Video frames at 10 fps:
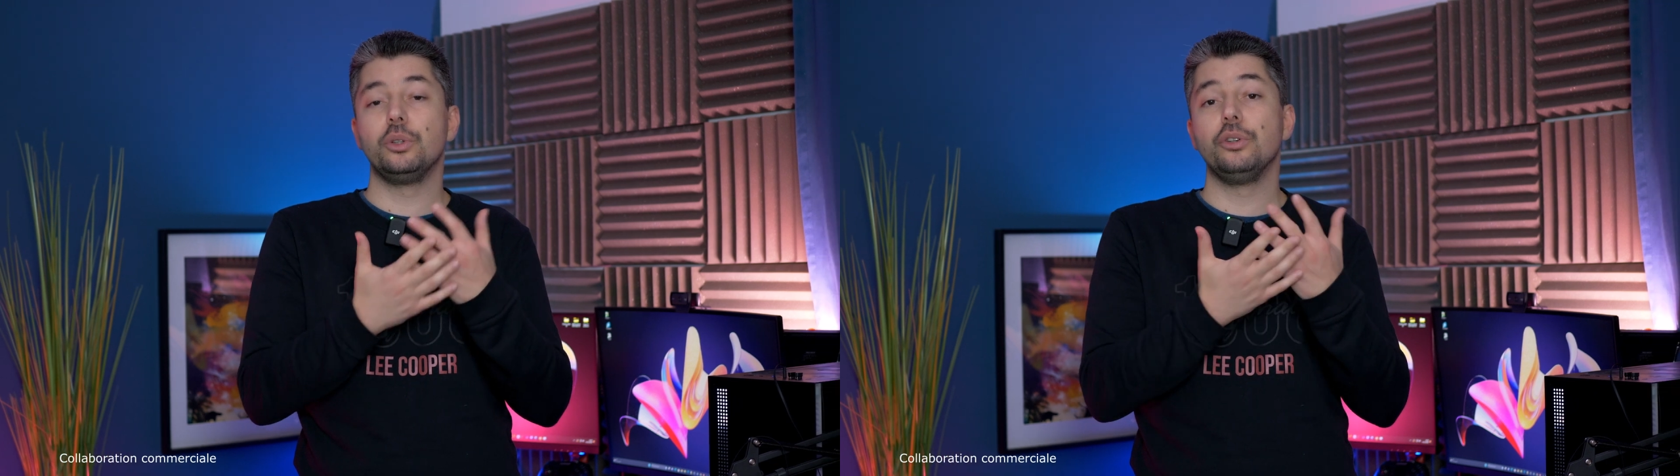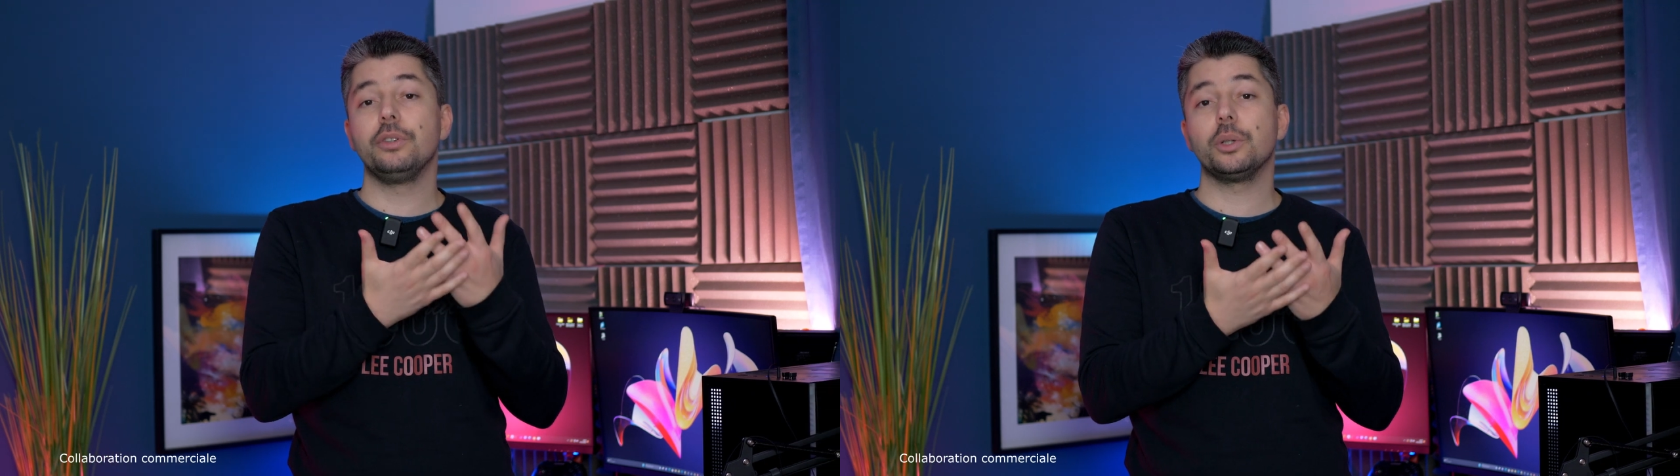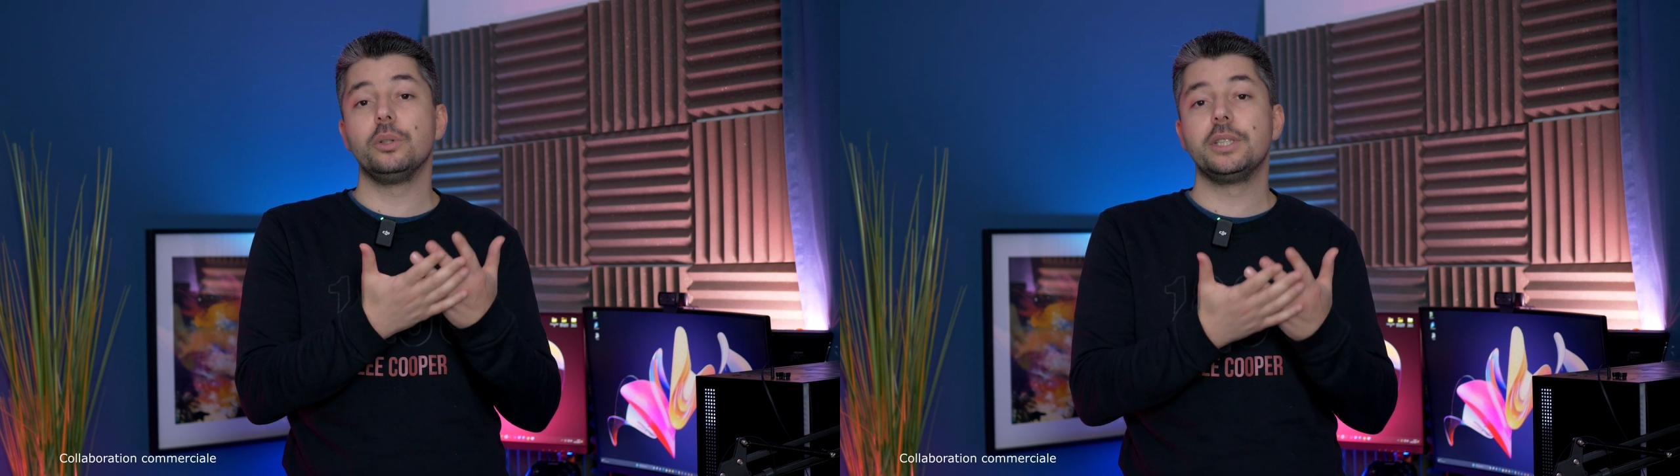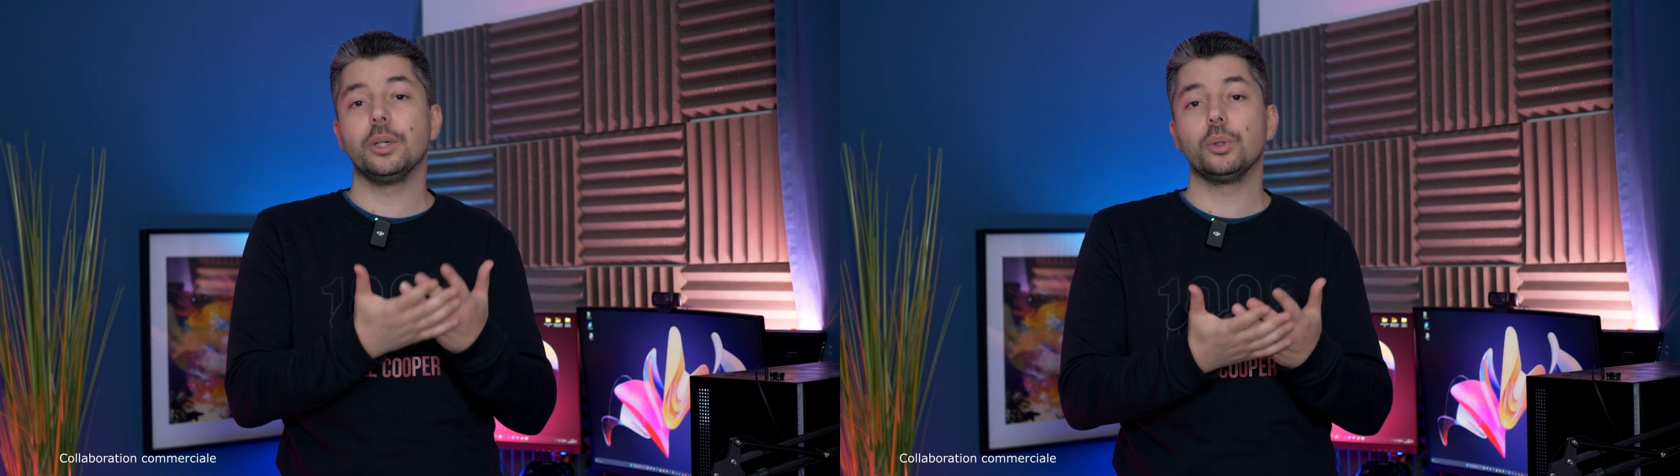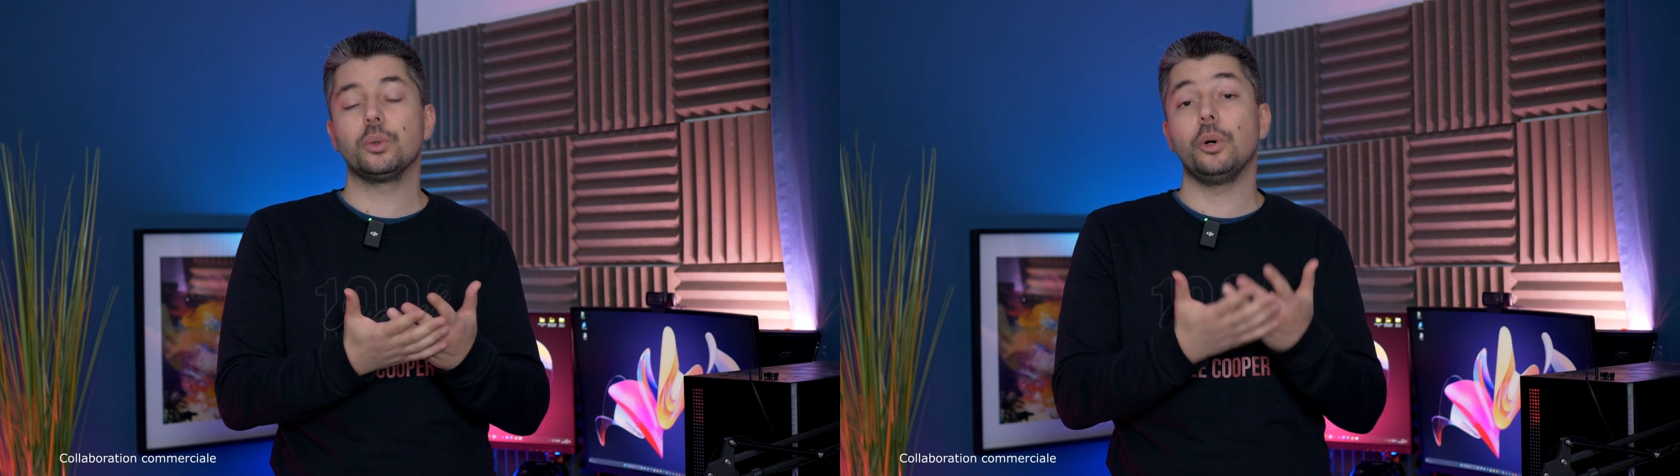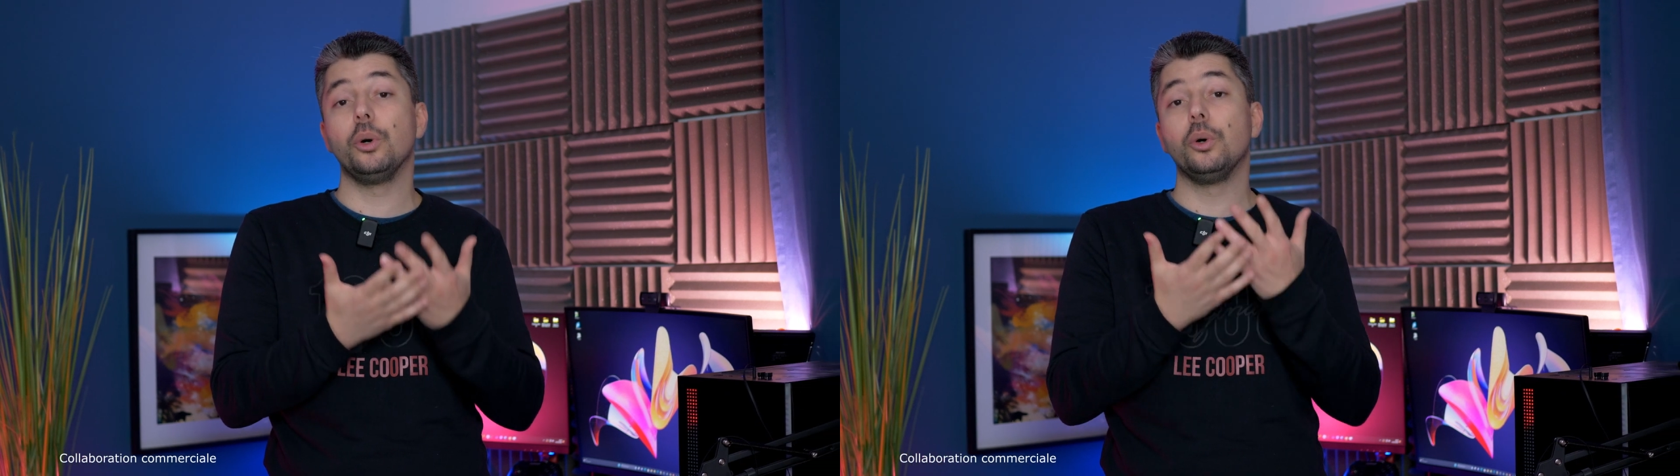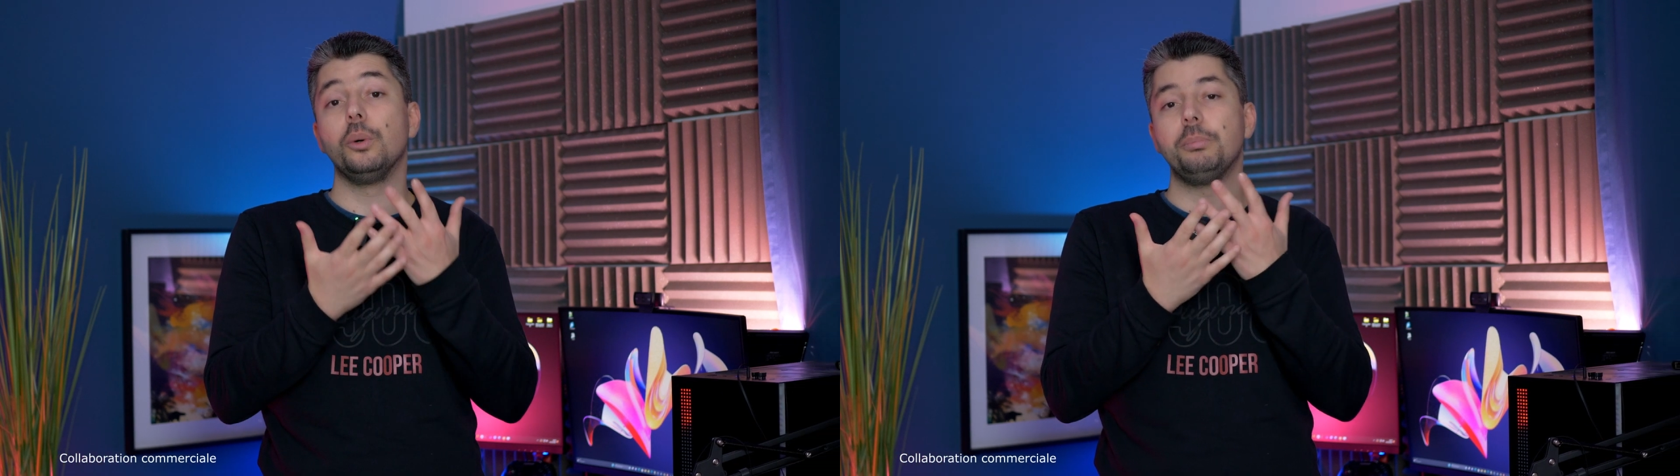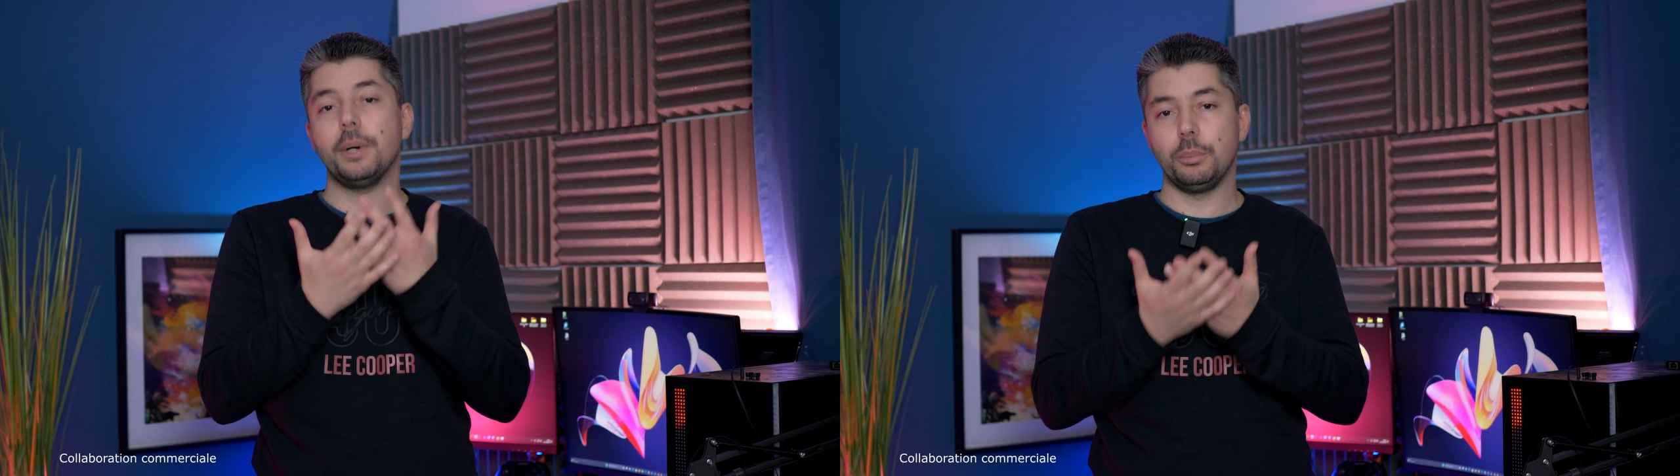2,03 euros
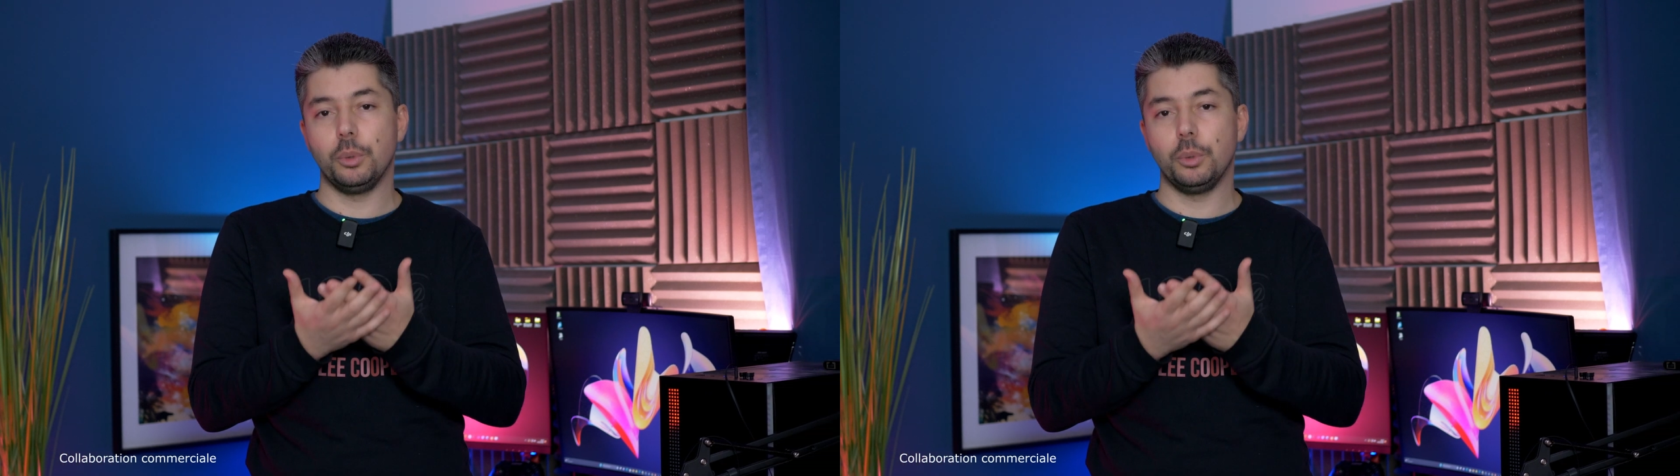par